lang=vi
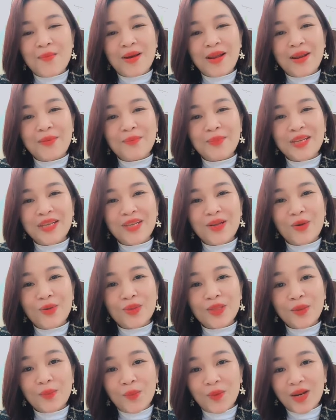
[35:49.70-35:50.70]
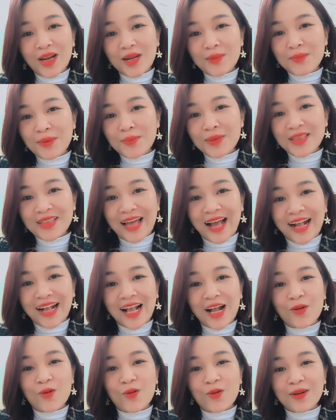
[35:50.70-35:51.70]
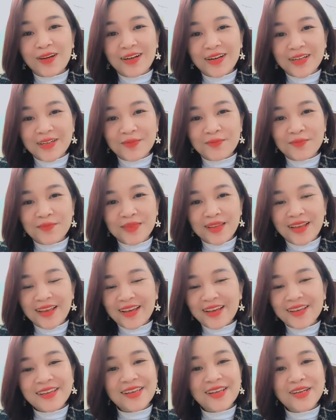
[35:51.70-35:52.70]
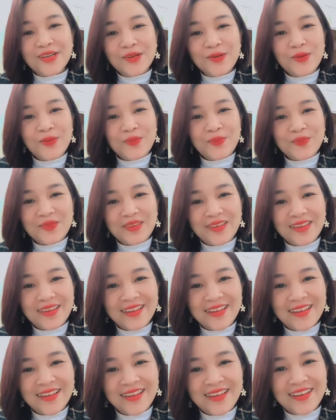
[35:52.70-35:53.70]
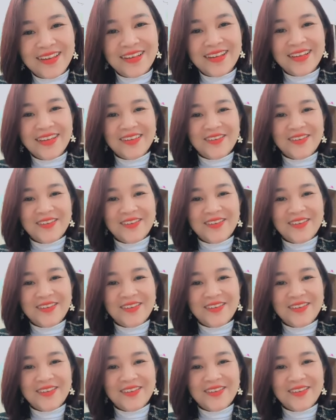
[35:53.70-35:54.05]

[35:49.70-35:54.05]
mình làm thế nào mà mình đầu tư một lần mà mình thắng cả cuộc đời, nghỉ hưu.